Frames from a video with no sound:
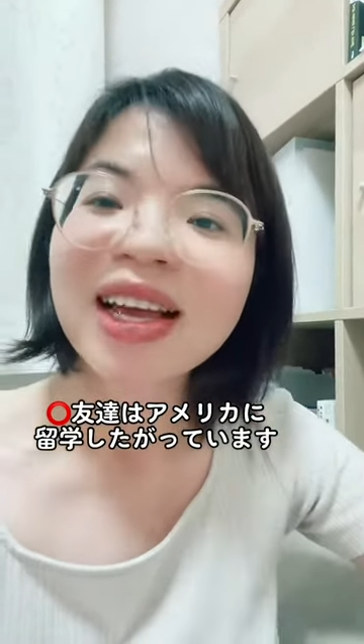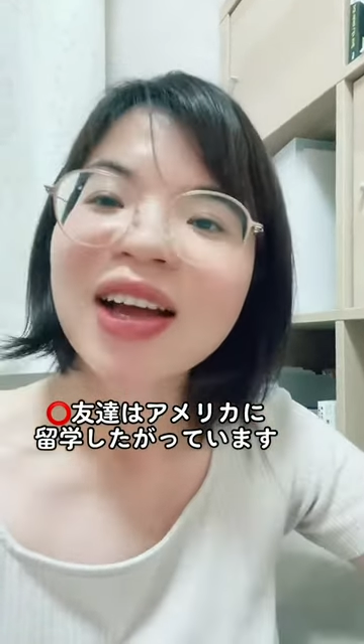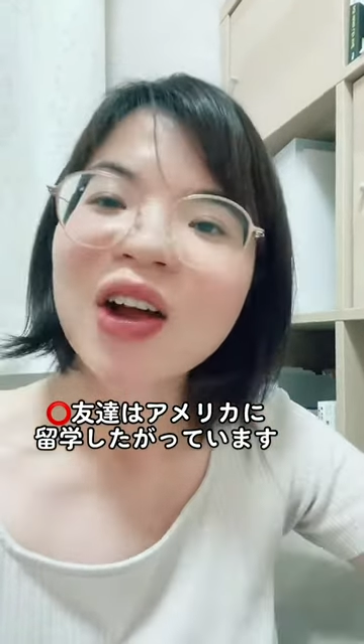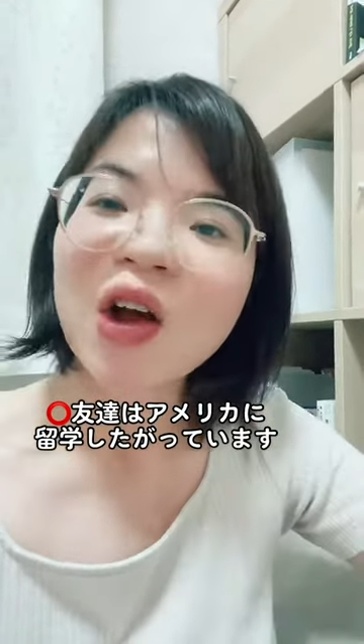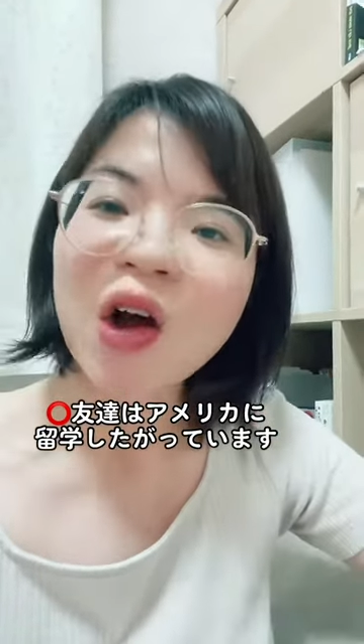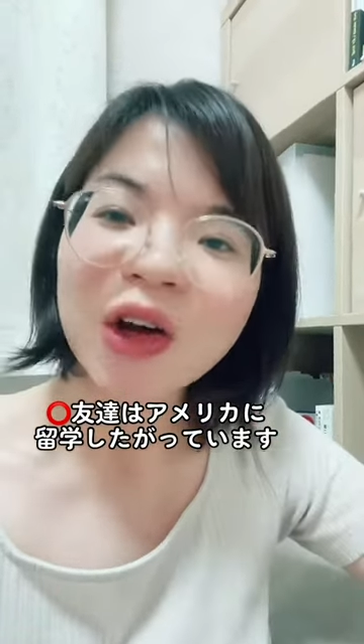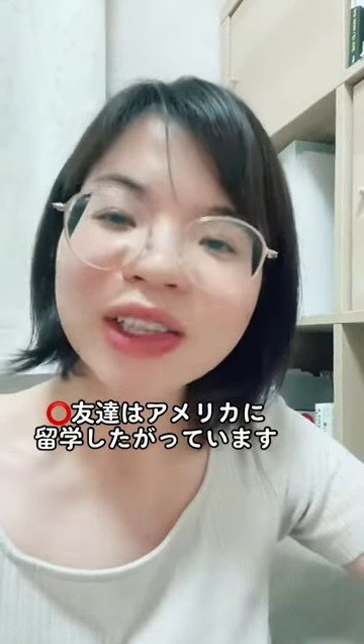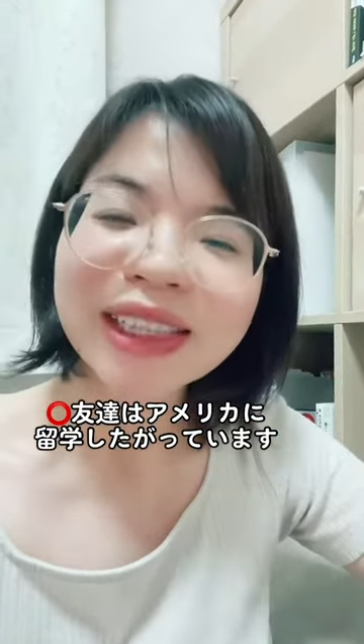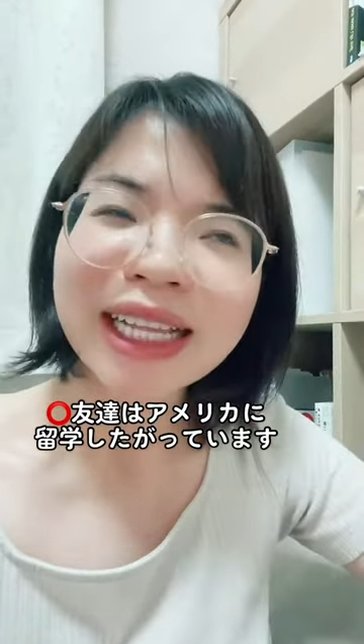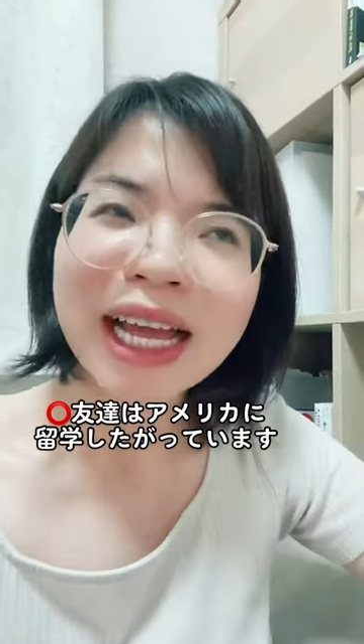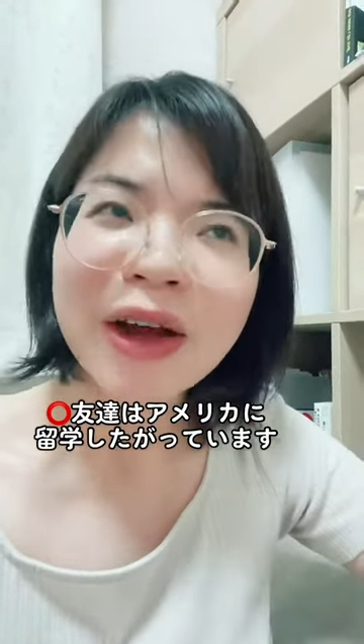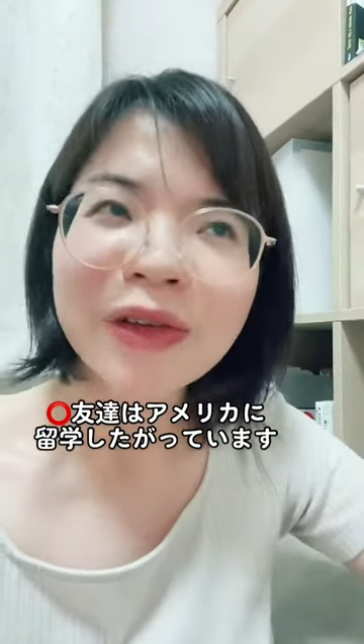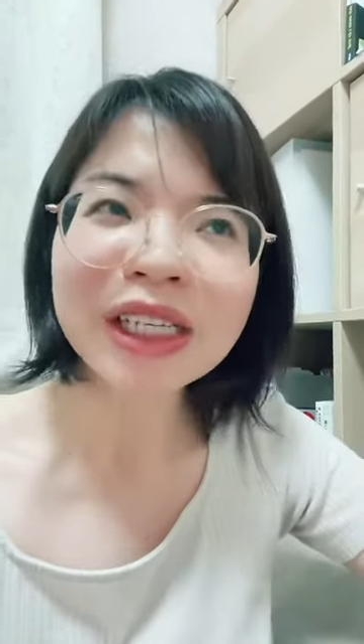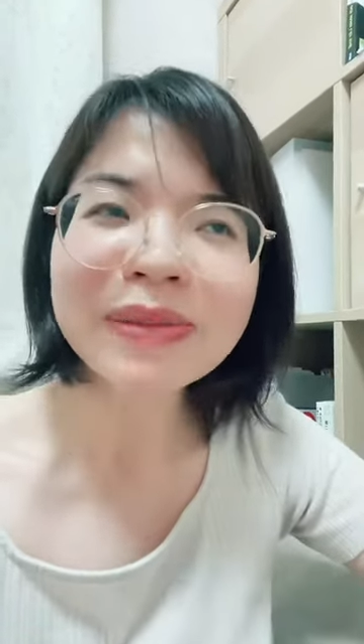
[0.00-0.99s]
Còn
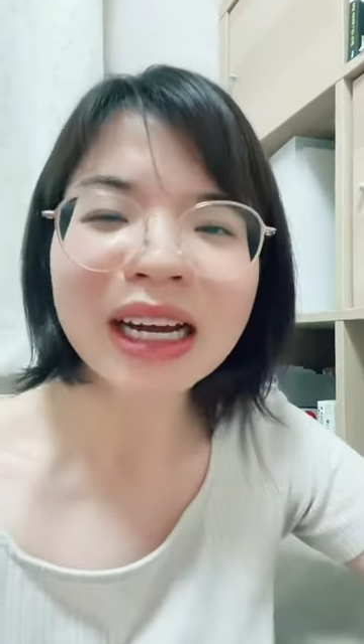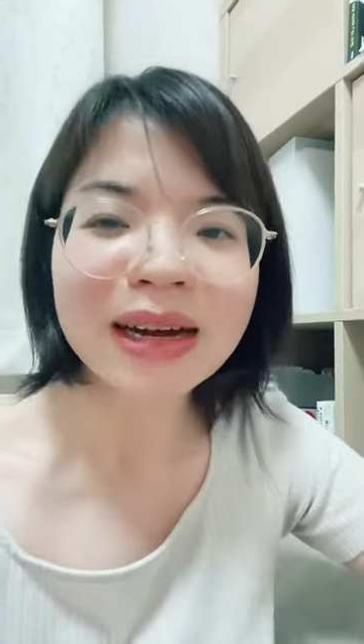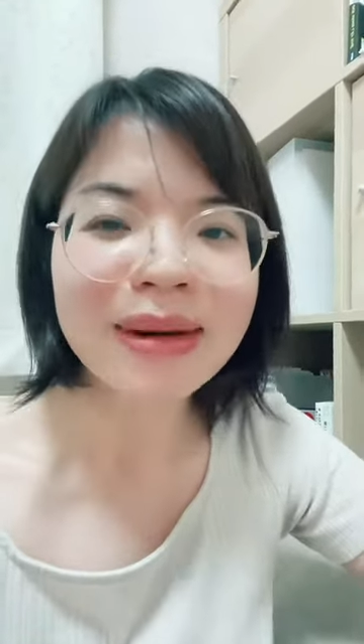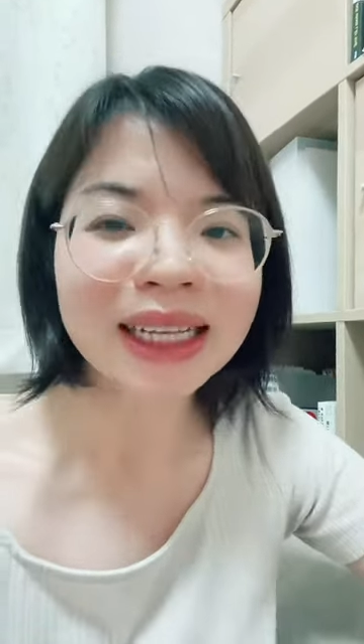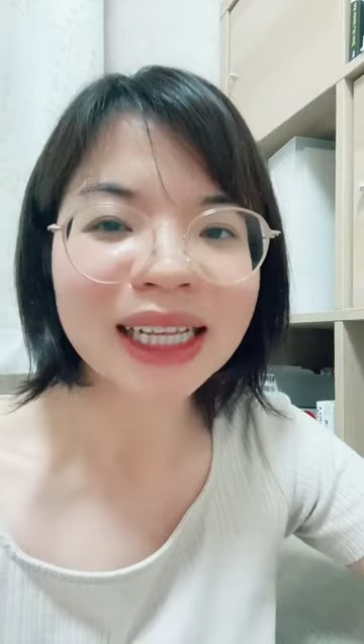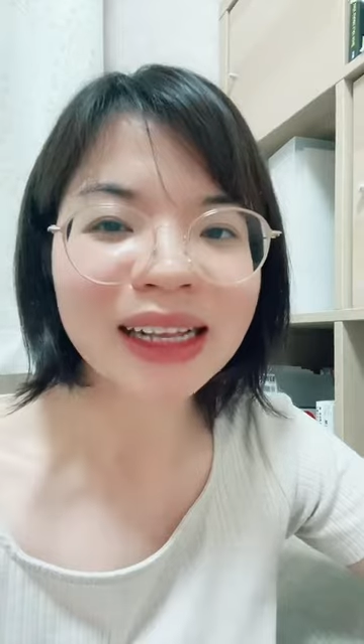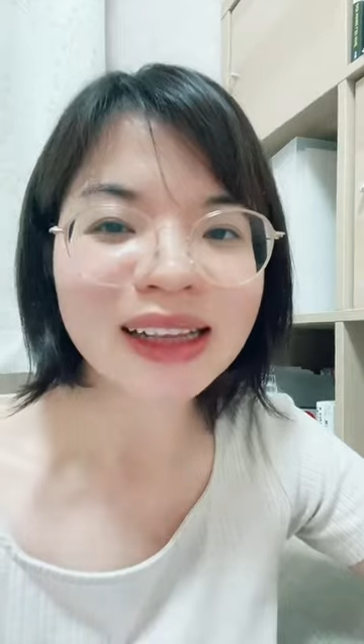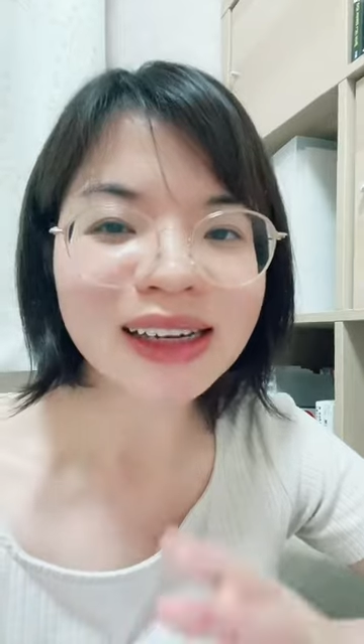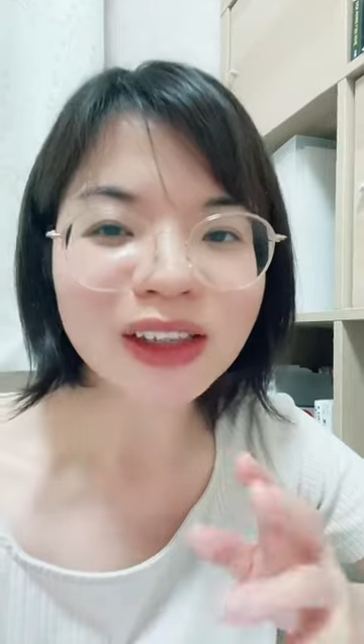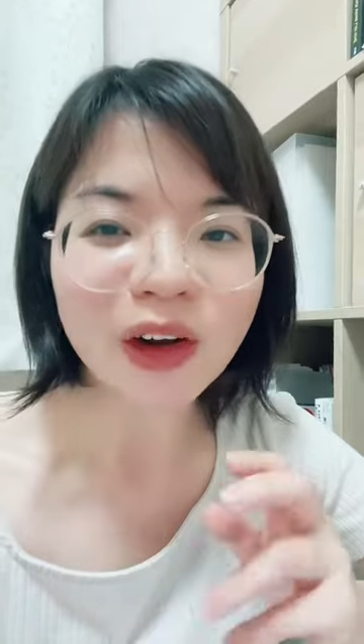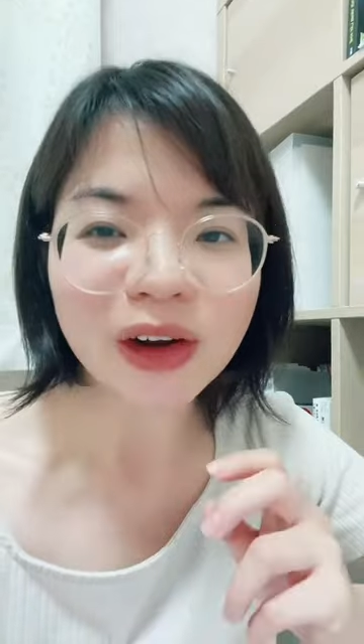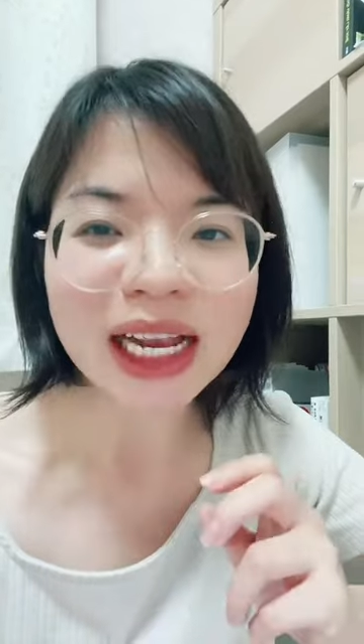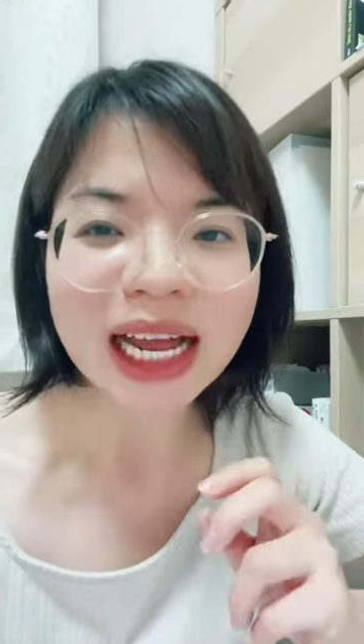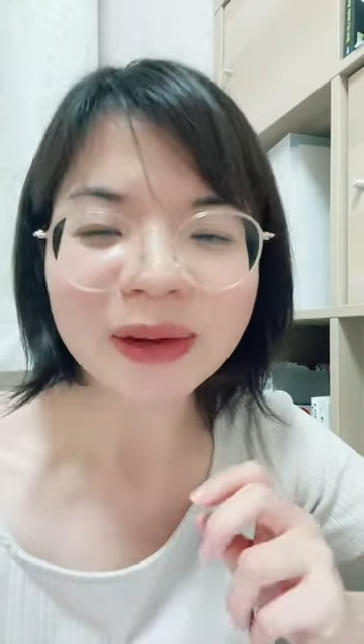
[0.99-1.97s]
nếu như mà các bạn đã lỡ
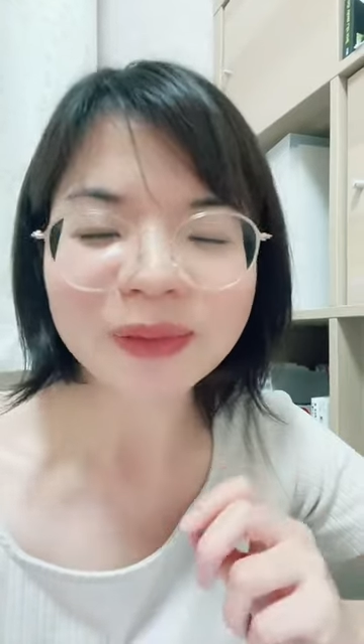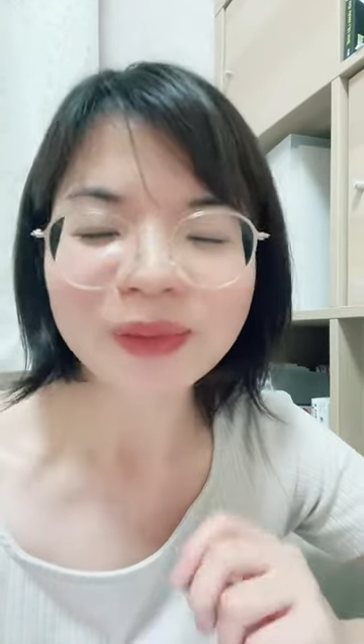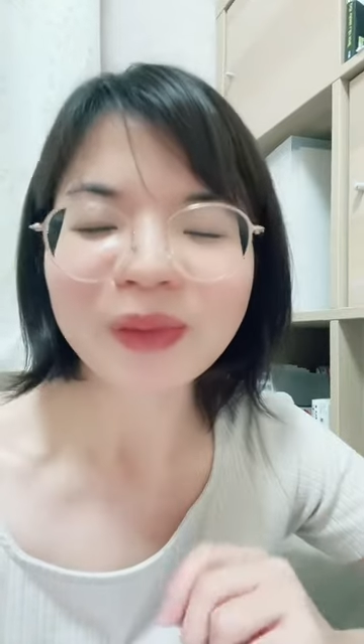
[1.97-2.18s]
nói là